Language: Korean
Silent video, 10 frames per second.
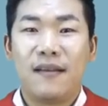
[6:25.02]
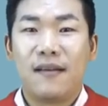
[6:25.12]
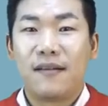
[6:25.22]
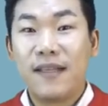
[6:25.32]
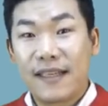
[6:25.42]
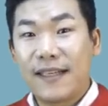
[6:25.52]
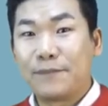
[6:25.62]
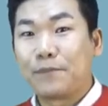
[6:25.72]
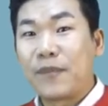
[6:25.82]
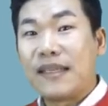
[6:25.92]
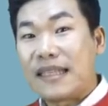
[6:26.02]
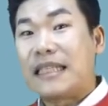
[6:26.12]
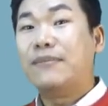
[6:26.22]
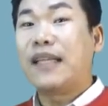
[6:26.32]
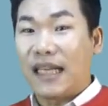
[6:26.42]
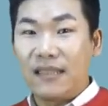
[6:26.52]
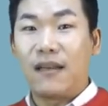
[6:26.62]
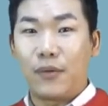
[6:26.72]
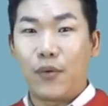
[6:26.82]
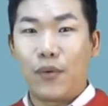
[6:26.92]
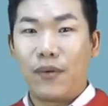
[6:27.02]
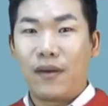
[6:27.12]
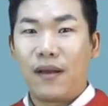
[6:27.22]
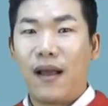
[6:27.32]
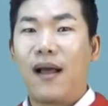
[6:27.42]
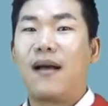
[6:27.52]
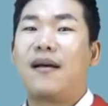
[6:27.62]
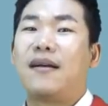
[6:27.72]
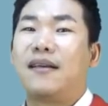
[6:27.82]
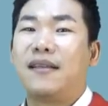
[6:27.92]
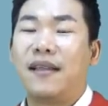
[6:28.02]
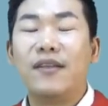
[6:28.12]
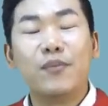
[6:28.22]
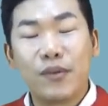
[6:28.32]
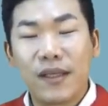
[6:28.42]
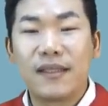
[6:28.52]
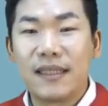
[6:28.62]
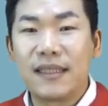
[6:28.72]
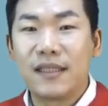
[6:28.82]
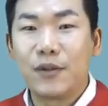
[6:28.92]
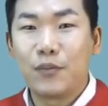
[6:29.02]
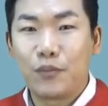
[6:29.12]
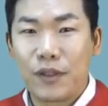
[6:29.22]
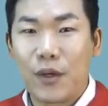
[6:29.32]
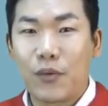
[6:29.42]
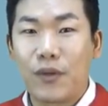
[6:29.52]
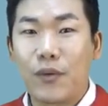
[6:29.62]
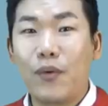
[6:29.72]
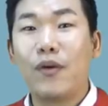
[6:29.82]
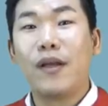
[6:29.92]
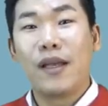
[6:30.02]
그러니까 지금은 아니더라도 아 내년부터는 분양권도